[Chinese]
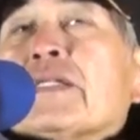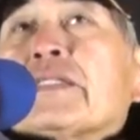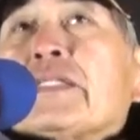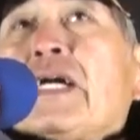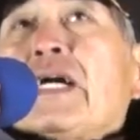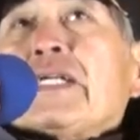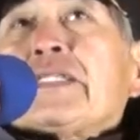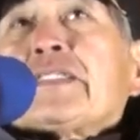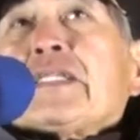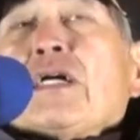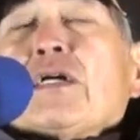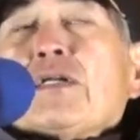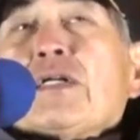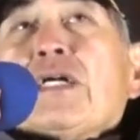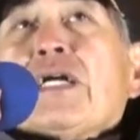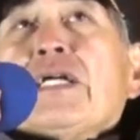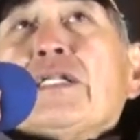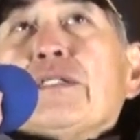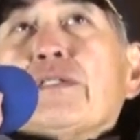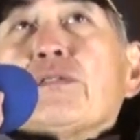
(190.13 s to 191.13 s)
他找
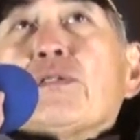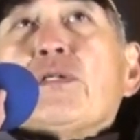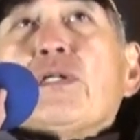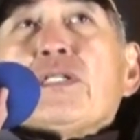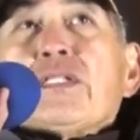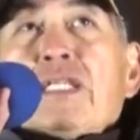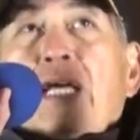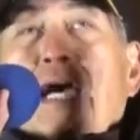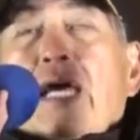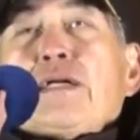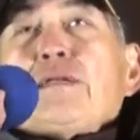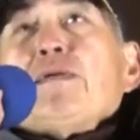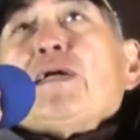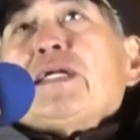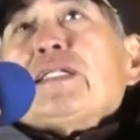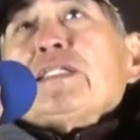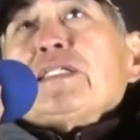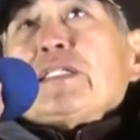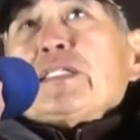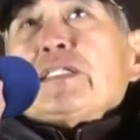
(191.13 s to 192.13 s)
了很多台
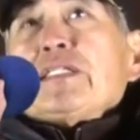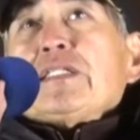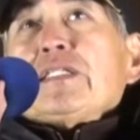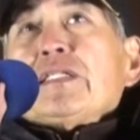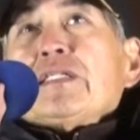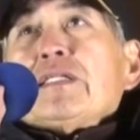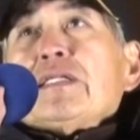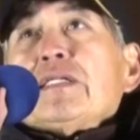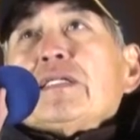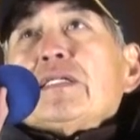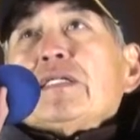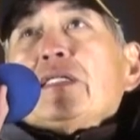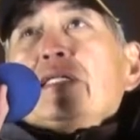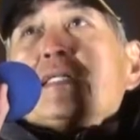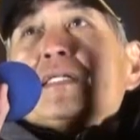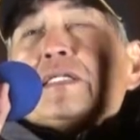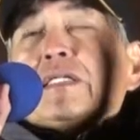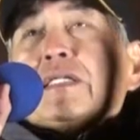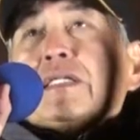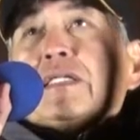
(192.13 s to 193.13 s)
湾
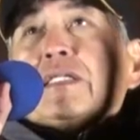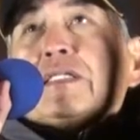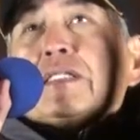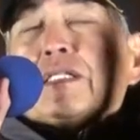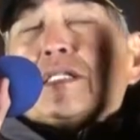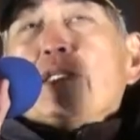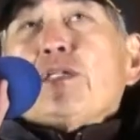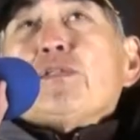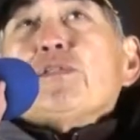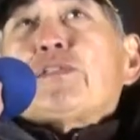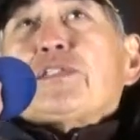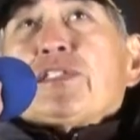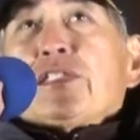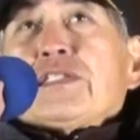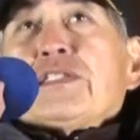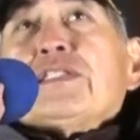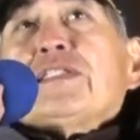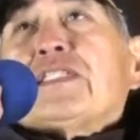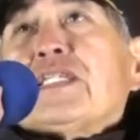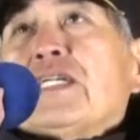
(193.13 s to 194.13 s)
优
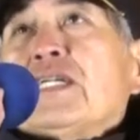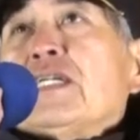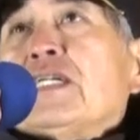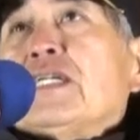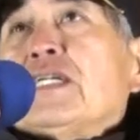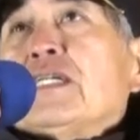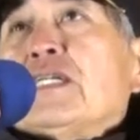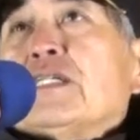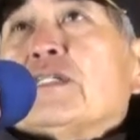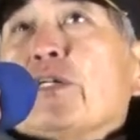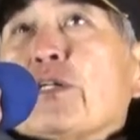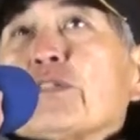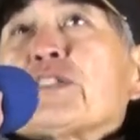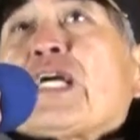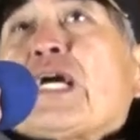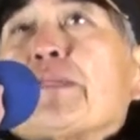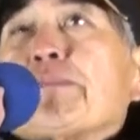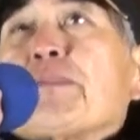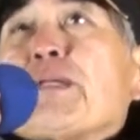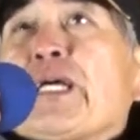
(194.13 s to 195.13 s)
质的农
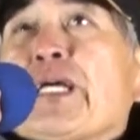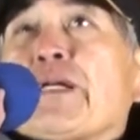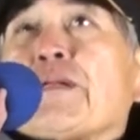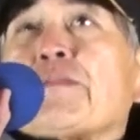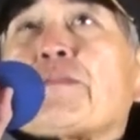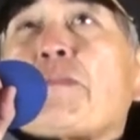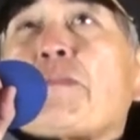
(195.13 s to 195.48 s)
产品，